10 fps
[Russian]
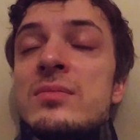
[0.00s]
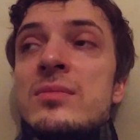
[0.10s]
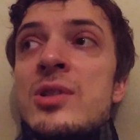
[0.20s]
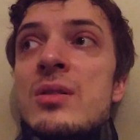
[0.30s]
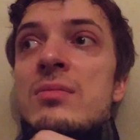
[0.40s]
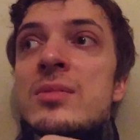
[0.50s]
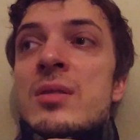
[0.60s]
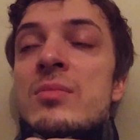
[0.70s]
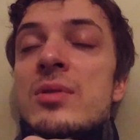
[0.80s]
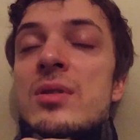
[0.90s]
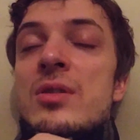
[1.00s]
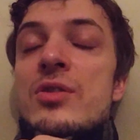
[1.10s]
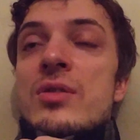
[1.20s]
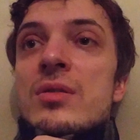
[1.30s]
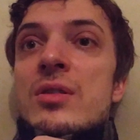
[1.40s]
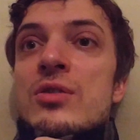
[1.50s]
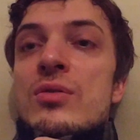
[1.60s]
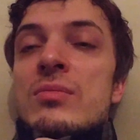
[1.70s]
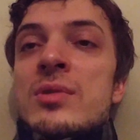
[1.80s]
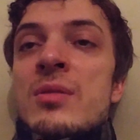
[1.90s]
Да, там было, конечно,
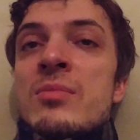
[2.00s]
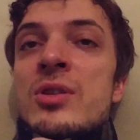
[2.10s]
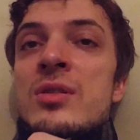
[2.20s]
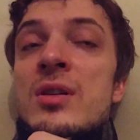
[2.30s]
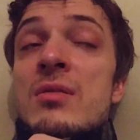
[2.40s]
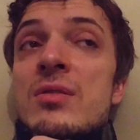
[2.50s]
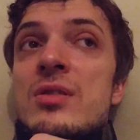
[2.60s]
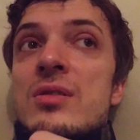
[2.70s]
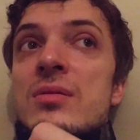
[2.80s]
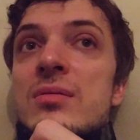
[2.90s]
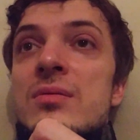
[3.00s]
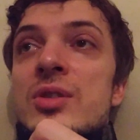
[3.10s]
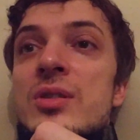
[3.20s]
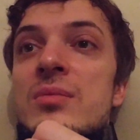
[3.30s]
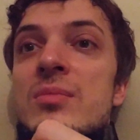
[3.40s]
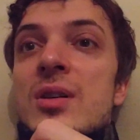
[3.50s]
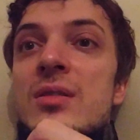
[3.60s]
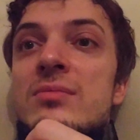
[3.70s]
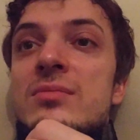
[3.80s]
хорошо. Там мне нравится весьма.